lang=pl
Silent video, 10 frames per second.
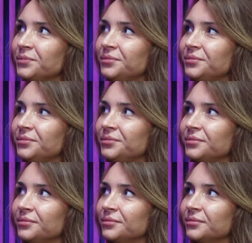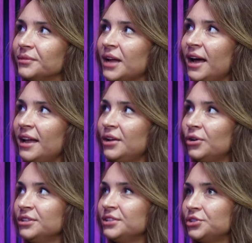Mm, ale
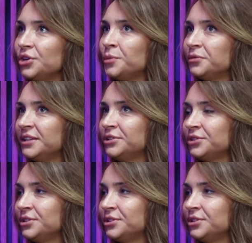oni zaczęli opowiadać